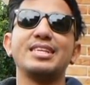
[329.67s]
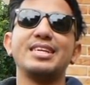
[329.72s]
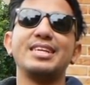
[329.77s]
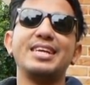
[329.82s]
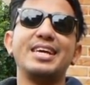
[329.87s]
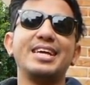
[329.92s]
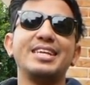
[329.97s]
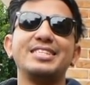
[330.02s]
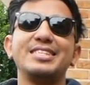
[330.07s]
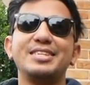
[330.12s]

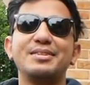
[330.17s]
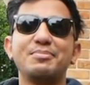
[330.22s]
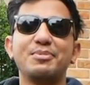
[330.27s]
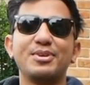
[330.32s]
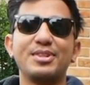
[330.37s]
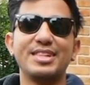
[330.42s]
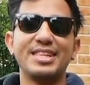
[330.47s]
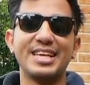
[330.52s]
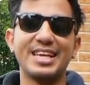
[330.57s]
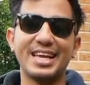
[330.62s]
Jadi engine
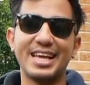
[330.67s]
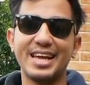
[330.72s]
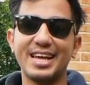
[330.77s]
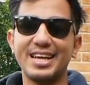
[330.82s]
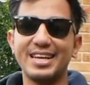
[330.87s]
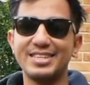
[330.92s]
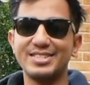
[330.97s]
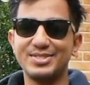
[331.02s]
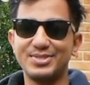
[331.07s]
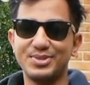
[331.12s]

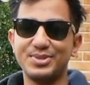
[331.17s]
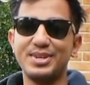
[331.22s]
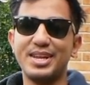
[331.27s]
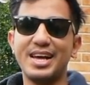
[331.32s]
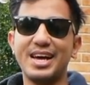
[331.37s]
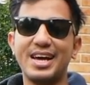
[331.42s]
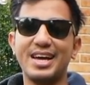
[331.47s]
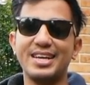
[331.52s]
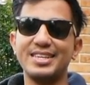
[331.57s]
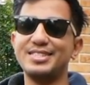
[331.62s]
mountingnya
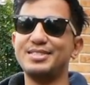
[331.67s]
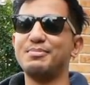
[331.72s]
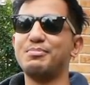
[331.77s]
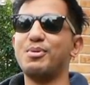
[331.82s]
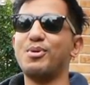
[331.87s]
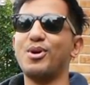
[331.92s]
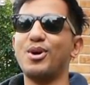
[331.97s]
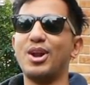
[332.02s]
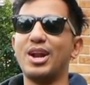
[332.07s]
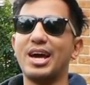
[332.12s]
sudah
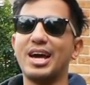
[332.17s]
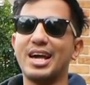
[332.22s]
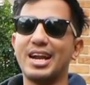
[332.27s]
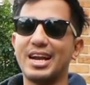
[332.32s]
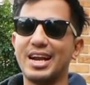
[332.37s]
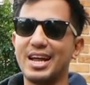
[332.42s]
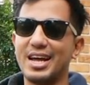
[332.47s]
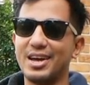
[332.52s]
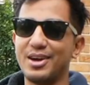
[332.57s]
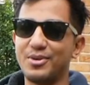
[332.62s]
jebol
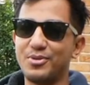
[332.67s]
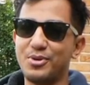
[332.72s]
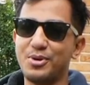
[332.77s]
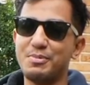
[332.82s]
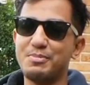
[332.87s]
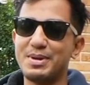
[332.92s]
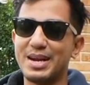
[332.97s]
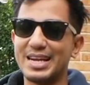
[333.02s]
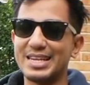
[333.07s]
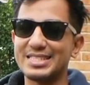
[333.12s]
karena gue
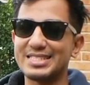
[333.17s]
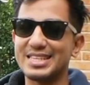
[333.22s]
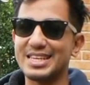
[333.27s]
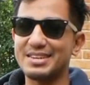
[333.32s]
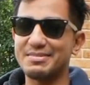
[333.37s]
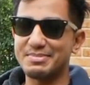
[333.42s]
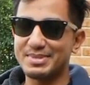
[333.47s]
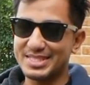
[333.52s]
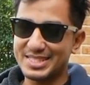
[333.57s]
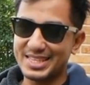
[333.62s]
berasa
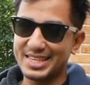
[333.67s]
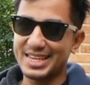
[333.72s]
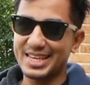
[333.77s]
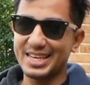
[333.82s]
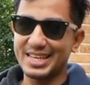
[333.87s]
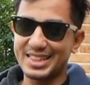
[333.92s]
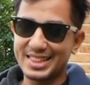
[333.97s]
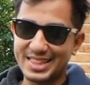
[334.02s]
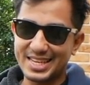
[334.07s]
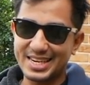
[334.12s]
mesinnya
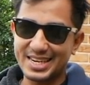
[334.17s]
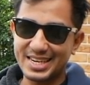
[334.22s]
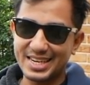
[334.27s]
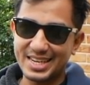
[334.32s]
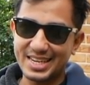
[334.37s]
getar